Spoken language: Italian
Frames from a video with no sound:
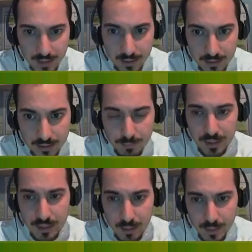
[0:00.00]
amari, di,
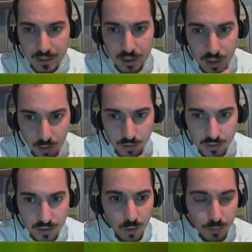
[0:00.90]
per diabetici
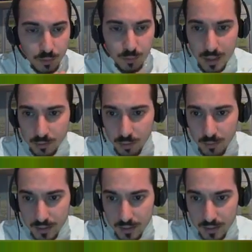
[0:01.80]
nostri, non lo posso manco